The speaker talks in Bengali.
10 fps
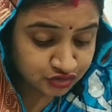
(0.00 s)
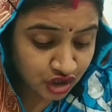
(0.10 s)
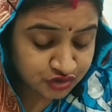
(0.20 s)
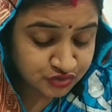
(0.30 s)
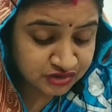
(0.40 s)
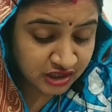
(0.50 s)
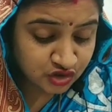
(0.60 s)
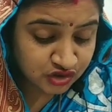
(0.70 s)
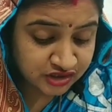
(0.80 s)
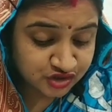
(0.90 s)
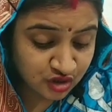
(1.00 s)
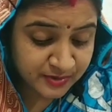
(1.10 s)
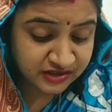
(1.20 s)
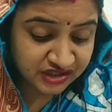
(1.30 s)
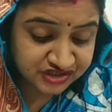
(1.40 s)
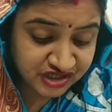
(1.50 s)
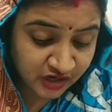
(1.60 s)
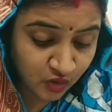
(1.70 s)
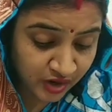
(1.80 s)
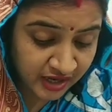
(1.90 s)
যজন যজন ইষ্টভীতি যে
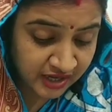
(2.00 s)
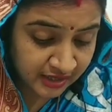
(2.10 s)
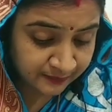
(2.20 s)
করে